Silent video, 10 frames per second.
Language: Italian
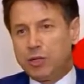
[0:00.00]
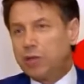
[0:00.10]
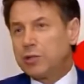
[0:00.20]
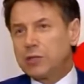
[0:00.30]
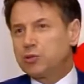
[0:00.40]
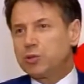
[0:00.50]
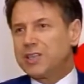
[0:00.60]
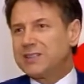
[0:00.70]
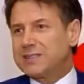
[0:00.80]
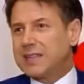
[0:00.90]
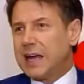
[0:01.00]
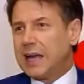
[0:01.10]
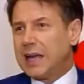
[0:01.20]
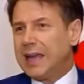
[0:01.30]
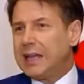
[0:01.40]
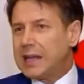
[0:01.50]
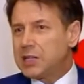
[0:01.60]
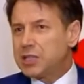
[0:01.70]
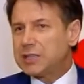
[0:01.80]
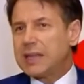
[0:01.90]
lo dico da giurista, è
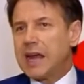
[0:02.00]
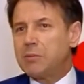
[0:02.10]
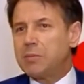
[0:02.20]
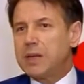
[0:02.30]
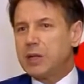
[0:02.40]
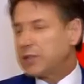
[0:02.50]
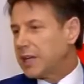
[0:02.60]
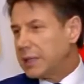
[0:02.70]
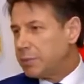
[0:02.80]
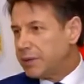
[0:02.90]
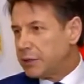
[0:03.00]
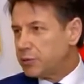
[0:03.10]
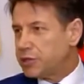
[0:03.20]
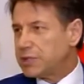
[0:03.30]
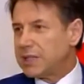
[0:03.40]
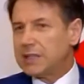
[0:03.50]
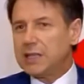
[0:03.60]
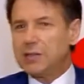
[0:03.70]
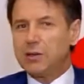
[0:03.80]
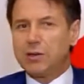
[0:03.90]
inaccettabile, oltre che da privato
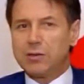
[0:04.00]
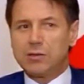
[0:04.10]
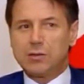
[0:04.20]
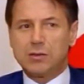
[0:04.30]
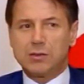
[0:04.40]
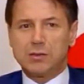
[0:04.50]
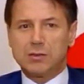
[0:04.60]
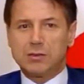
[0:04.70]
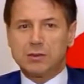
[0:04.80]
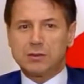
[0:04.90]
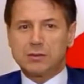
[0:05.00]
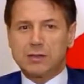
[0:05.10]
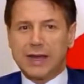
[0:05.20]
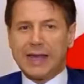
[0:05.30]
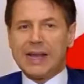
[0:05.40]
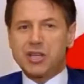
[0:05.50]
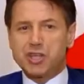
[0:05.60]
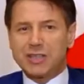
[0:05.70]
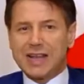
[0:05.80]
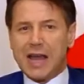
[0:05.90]
cittadino, eh, è
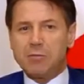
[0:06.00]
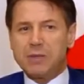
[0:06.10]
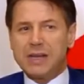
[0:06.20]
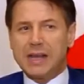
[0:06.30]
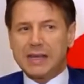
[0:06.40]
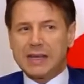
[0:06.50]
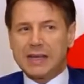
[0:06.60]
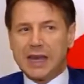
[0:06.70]
inaccettabile